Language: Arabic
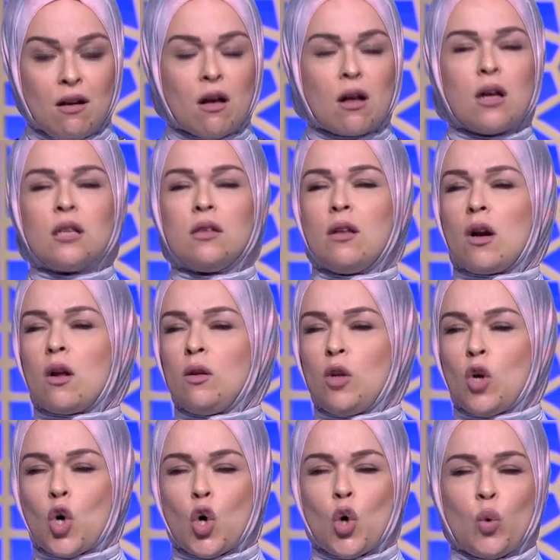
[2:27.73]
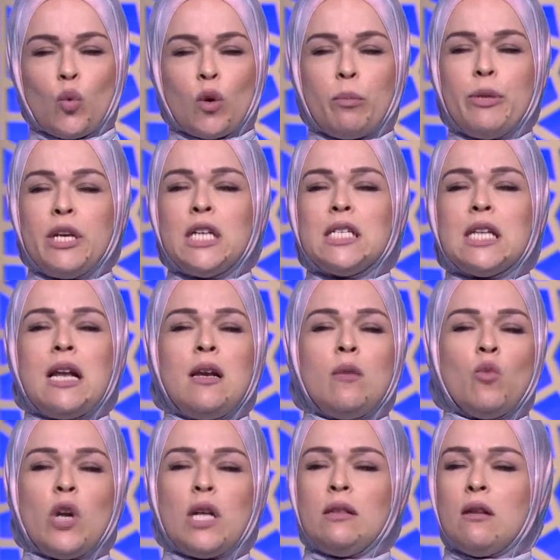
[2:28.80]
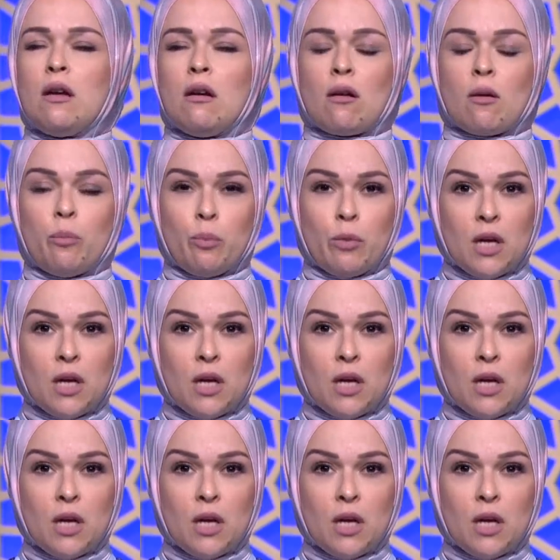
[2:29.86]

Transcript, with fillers: لا قدر الله وربنا يسلم ولادنا يا رب